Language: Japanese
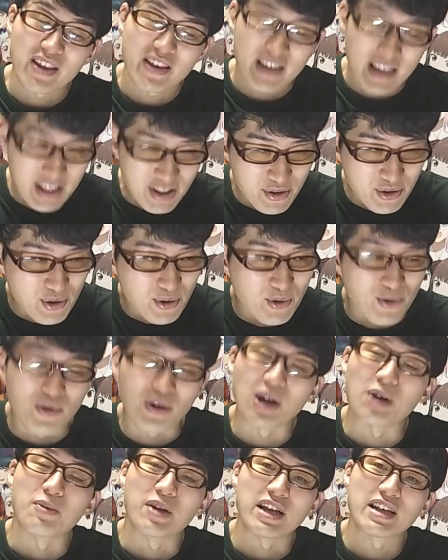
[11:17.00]
チャンネル登録、高
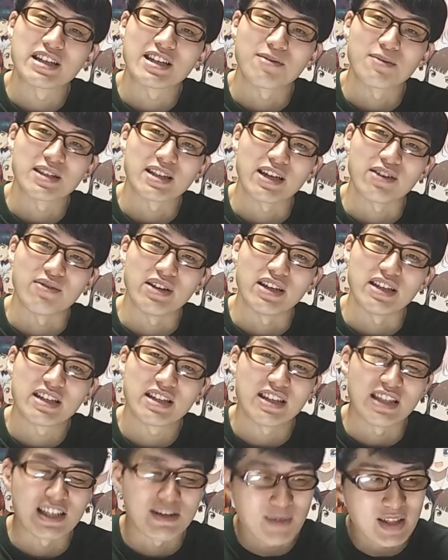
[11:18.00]
評価もね、してきますので嬉
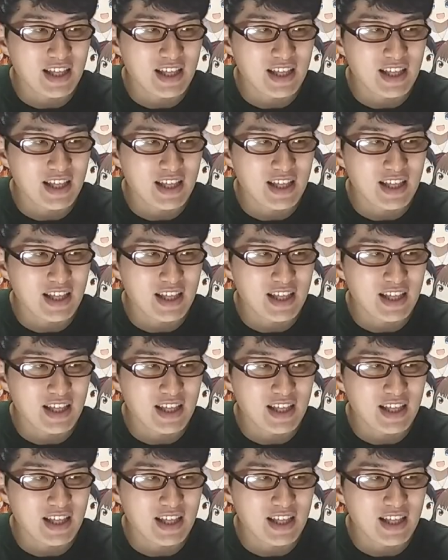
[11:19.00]
しいです。